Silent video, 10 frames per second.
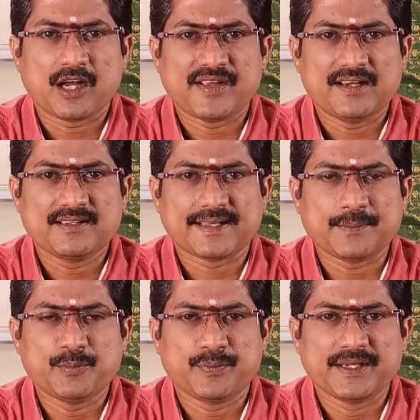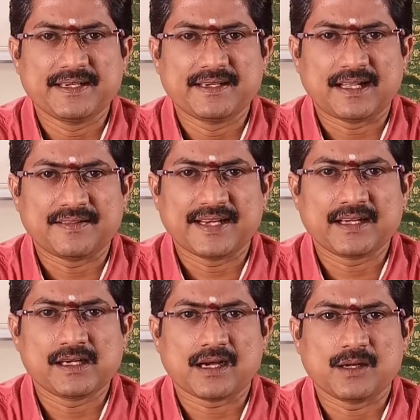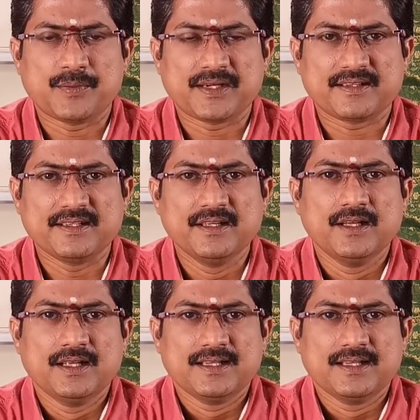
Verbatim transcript: பார்வையால் சிறப்பு பெறுகின்ற அந்த இடங்களாகப்பட்டது